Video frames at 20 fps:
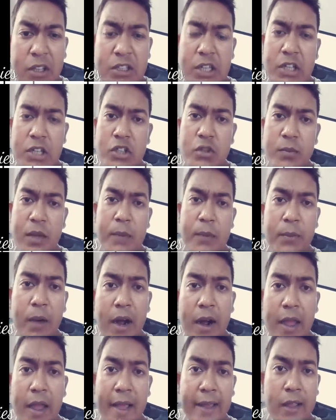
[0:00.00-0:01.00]
সেই সময়
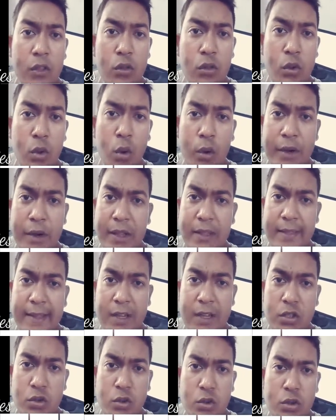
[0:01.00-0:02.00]
ভাড়া কিন্তু হোটেল থেকে
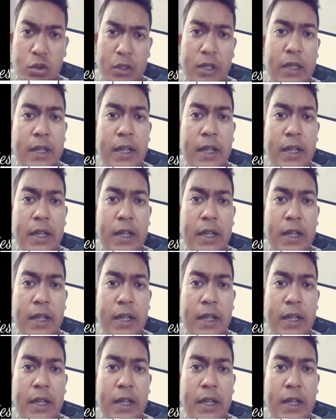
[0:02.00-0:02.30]
শুরু করে